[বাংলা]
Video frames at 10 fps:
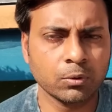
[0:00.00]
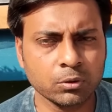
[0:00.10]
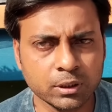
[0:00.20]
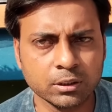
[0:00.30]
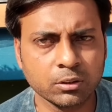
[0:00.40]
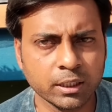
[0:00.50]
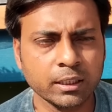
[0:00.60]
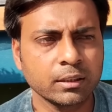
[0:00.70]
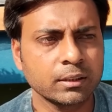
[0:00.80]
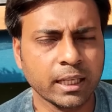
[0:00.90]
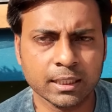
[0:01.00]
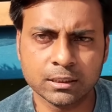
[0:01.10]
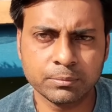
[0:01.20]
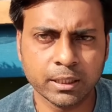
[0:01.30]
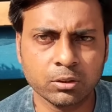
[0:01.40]
বহুদিন ধরে
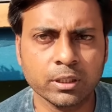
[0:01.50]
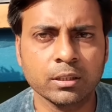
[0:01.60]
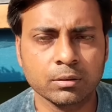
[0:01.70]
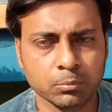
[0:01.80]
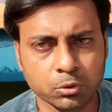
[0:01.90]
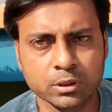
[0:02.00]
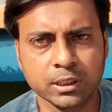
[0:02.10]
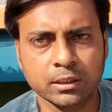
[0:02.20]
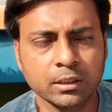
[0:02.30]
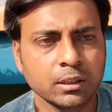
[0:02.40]
থ্যালাসেমিয়া রোগে ভুগছে